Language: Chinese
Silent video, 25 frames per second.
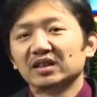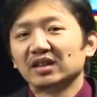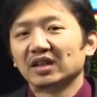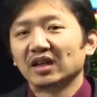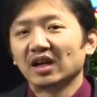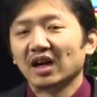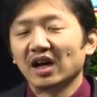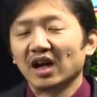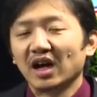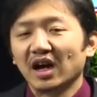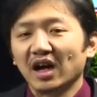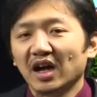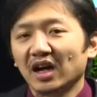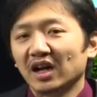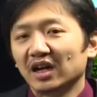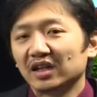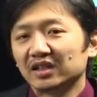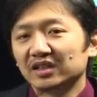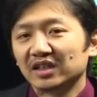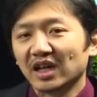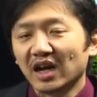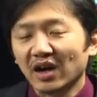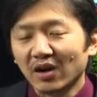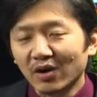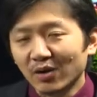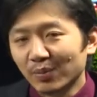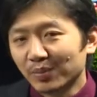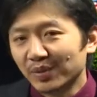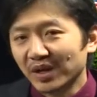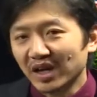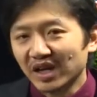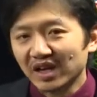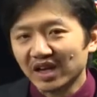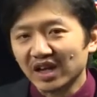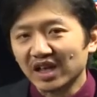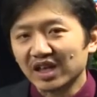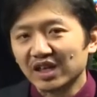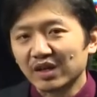啊，然后
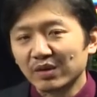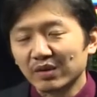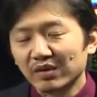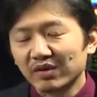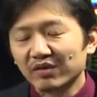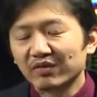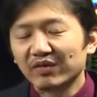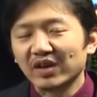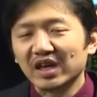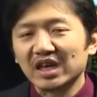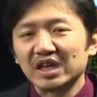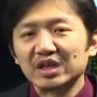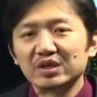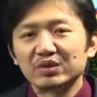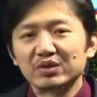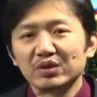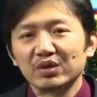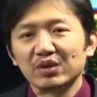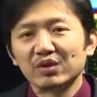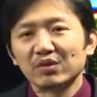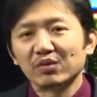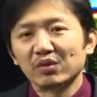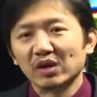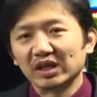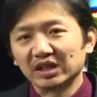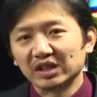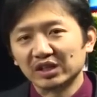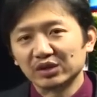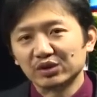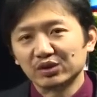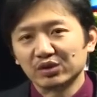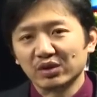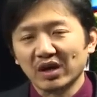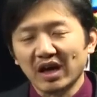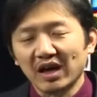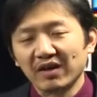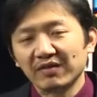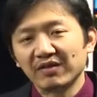别人因为畏惧于我的
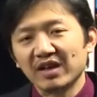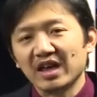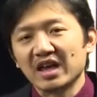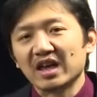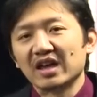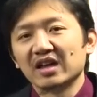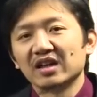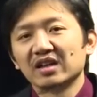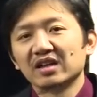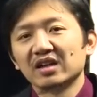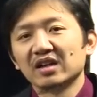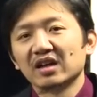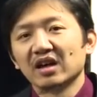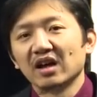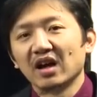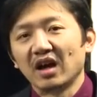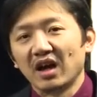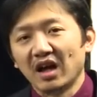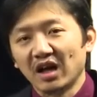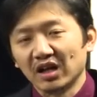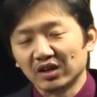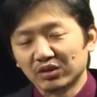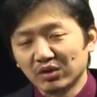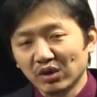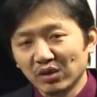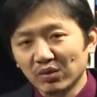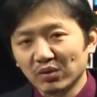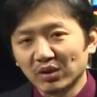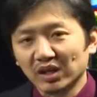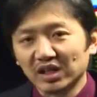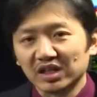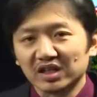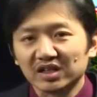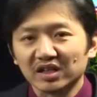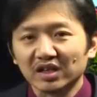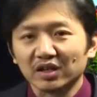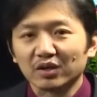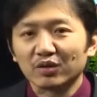权威，啊，对我的
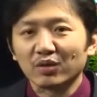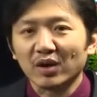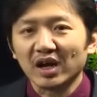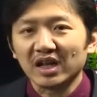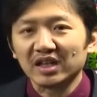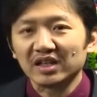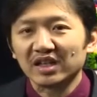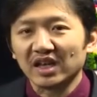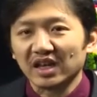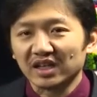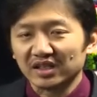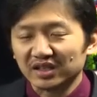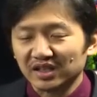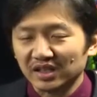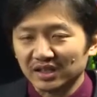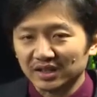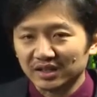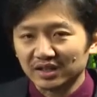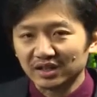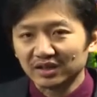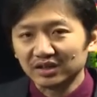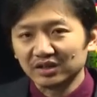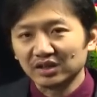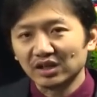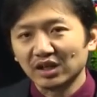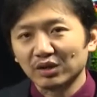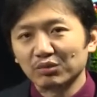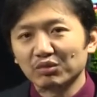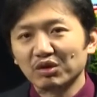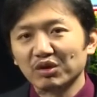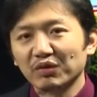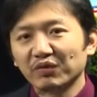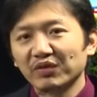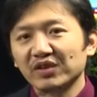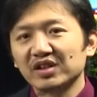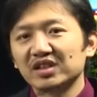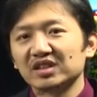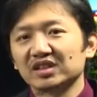这个观点进行阿谀
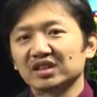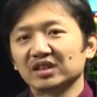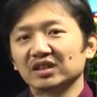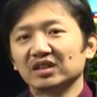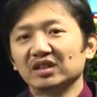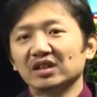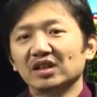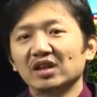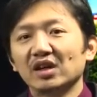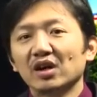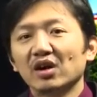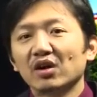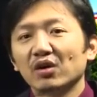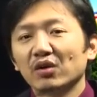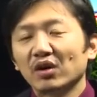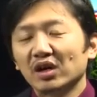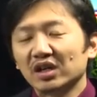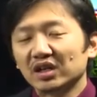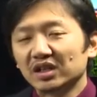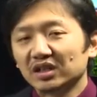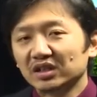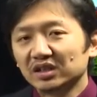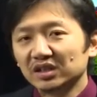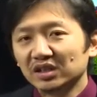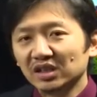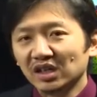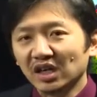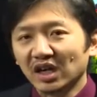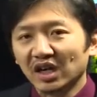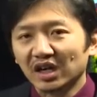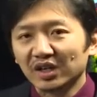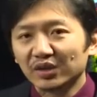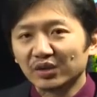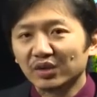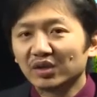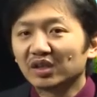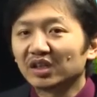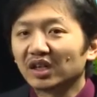奉承或者恶
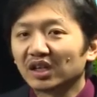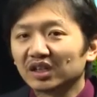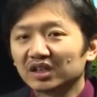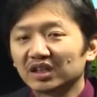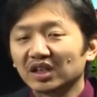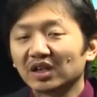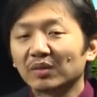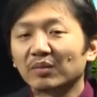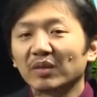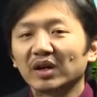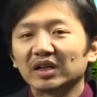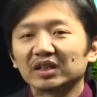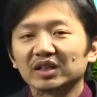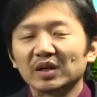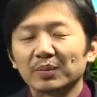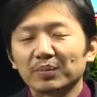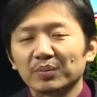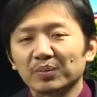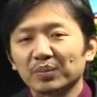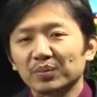欲的这个么呢，